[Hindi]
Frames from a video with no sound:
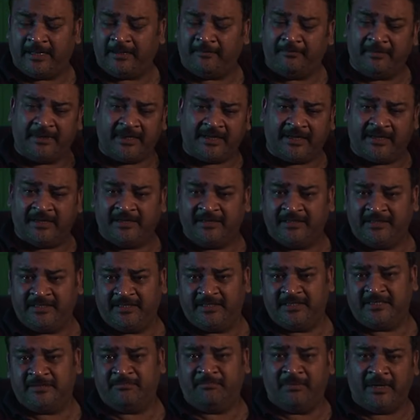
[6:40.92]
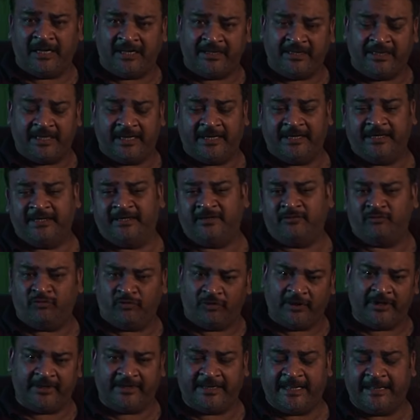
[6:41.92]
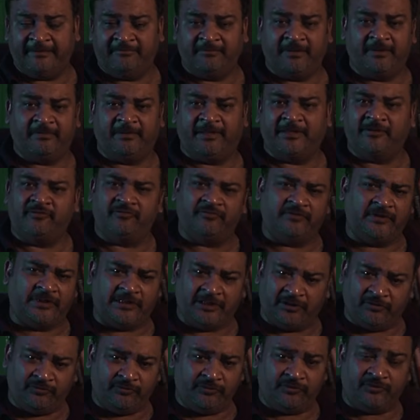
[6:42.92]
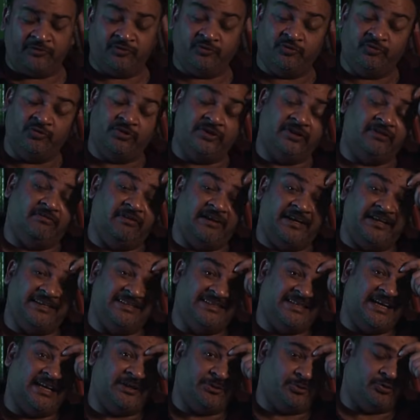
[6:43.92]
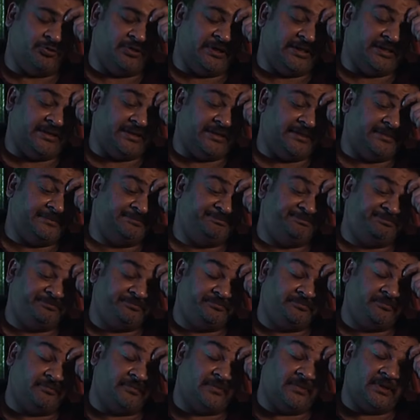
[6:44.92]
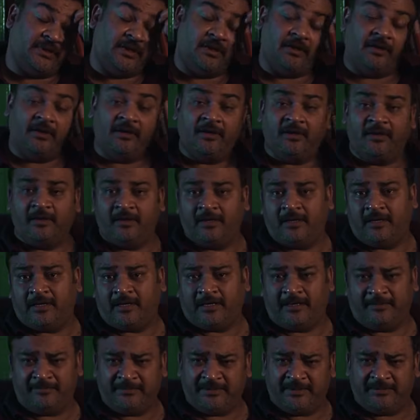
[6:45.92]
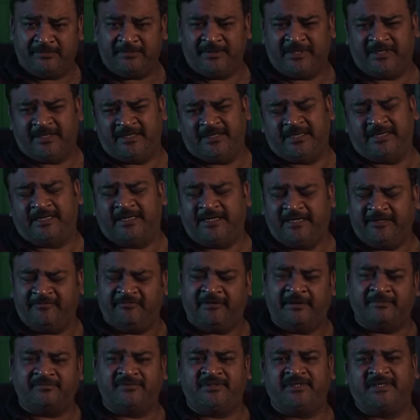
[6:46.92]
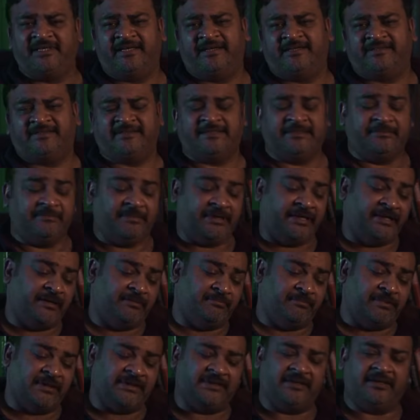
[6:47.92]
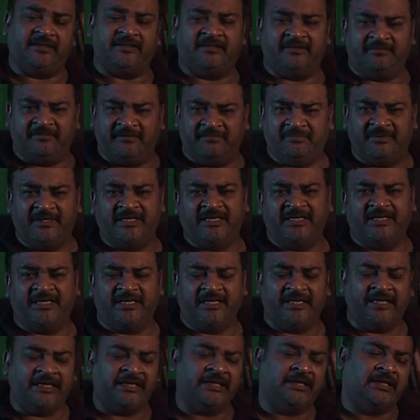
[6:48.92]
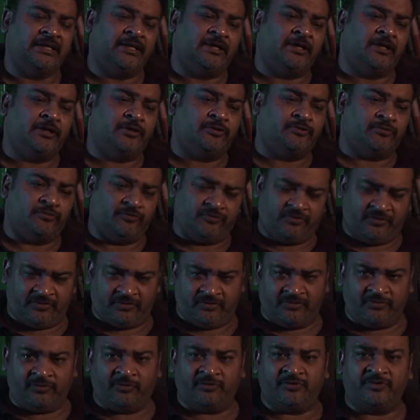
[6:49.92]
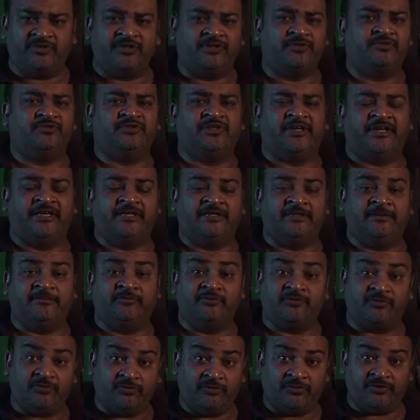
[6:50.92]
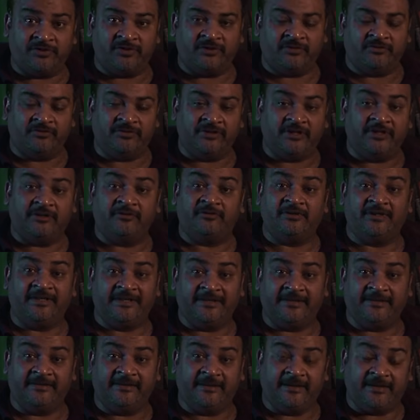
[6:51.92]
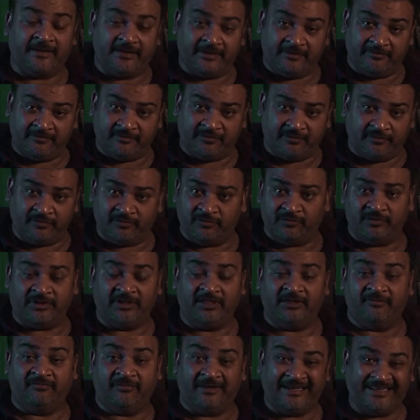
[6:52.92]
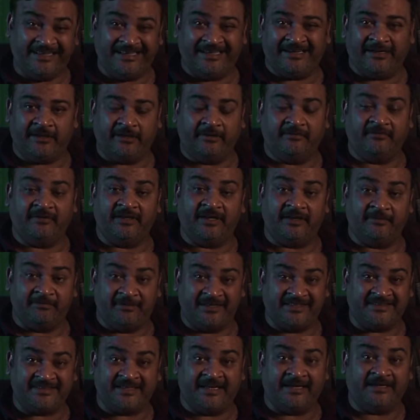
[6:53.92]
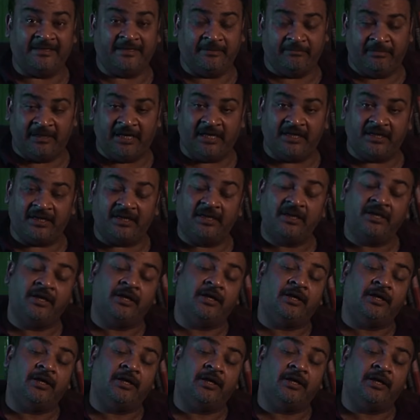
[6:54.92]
अब बहरहाल इनकी जब बारी आई थोड़े टाइम के बाद उस वक्त तक तो वो सुजुकी वाला जा चुका था अब जब ये निकले वापसी के रास्ते में हिम्मत करते हुए अपने निकले तो उस रोड से गुजरे जब उस रोड से गुजरे तो नीने देखा कि वो सुजुकी वहीं खड़ी हुई है कब्रिस्तान के बाहर